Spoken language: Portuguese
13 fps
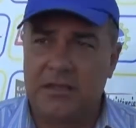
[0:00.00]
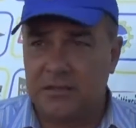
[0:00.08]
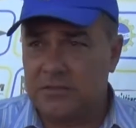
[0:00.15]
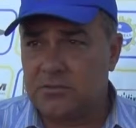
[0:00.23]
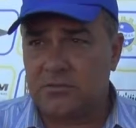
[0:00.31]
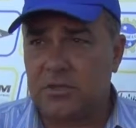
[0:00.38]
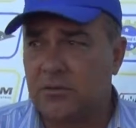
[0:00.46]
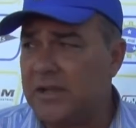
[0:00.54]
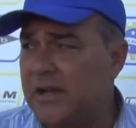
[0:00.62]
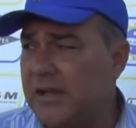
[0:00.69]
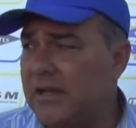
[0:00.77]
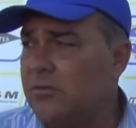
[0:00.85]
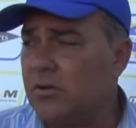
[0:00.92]
Eles não estão
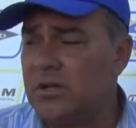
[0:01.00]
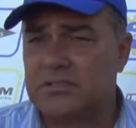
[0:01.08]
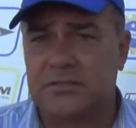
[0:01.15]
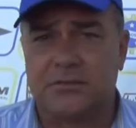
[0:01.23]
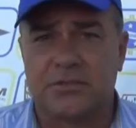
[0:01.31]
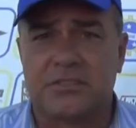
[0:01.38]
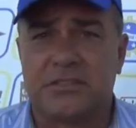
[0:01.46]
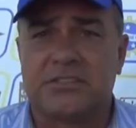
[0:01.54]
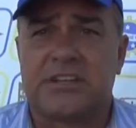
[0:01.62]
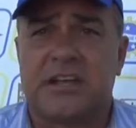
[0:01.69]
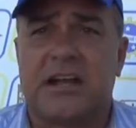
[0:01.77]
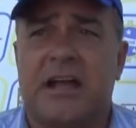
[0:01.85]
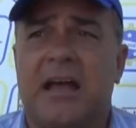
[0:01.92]
errados. Eu acho que você
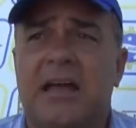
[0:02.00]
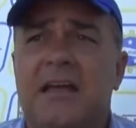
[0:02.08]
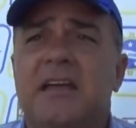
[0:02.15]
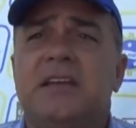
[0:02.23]
chegar